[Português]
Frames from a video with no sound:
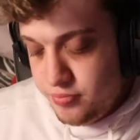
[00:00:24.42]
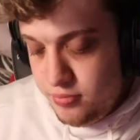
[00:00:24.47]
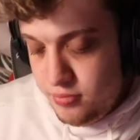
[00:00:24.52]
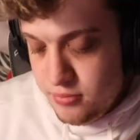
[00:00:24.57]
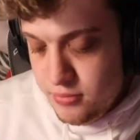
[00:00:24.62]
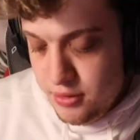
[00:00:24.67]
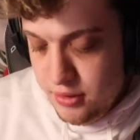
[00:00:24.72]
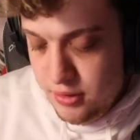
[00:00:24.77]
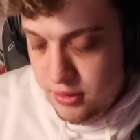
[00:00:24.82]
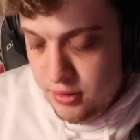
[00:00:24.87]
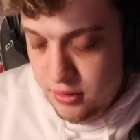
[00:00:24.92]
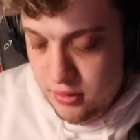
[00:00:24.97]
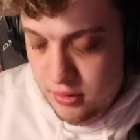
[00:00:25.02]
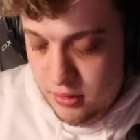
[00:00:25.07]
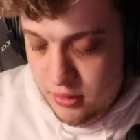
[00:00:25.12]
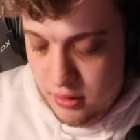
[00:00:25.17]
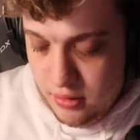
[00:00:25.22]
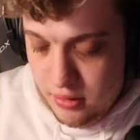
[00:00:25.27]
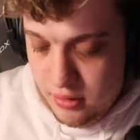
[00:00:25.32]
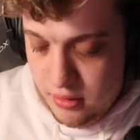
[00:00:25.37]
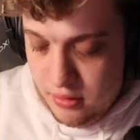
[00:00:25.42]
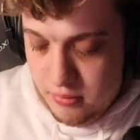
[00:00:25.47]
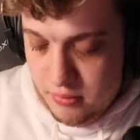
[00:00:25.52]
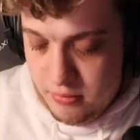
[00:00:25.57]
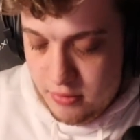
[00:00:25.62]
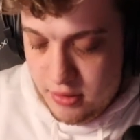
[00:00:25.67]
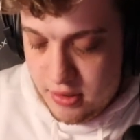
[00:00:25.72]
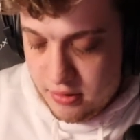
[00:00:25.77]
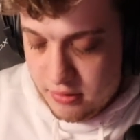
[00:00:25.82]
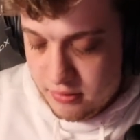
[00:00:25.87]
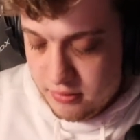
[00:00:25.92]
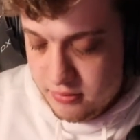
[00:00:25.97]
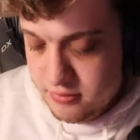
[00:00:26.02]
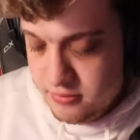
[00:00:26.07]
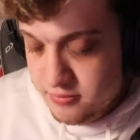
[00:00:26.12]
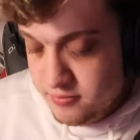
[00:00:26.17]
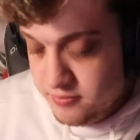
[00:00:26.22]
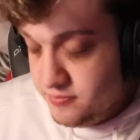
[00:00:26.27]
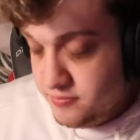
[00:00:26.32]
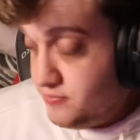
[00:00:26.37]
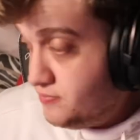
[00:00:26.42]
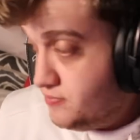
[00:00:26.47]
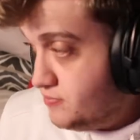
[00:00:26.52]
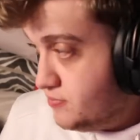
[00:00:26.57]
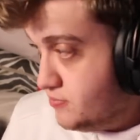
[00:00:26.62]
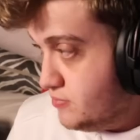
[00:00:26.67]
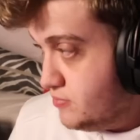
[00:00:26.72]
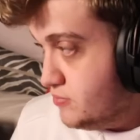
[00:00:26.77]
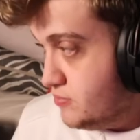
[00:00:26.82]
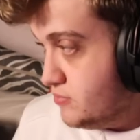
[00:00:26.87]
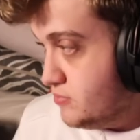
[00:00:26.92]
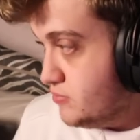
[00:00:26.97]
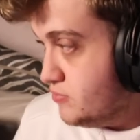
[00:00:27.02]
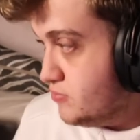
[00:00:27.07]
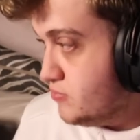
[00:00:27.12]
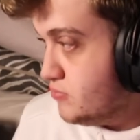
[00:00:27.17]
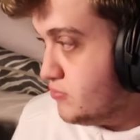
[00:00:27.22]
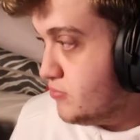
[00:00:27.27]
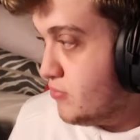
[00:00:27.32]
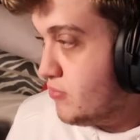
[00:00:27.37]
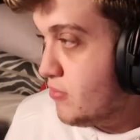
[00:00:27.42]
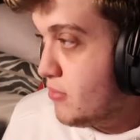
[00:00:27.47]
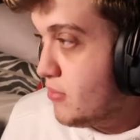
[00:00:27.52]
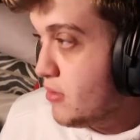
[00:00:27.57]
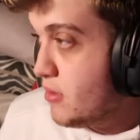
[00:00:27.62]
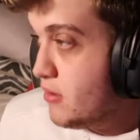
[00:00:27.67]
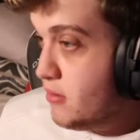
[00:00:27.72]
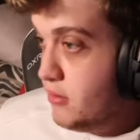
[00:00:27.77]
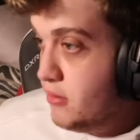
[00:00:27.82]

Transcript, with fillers: E, mano. Apenas em defesa do BT0.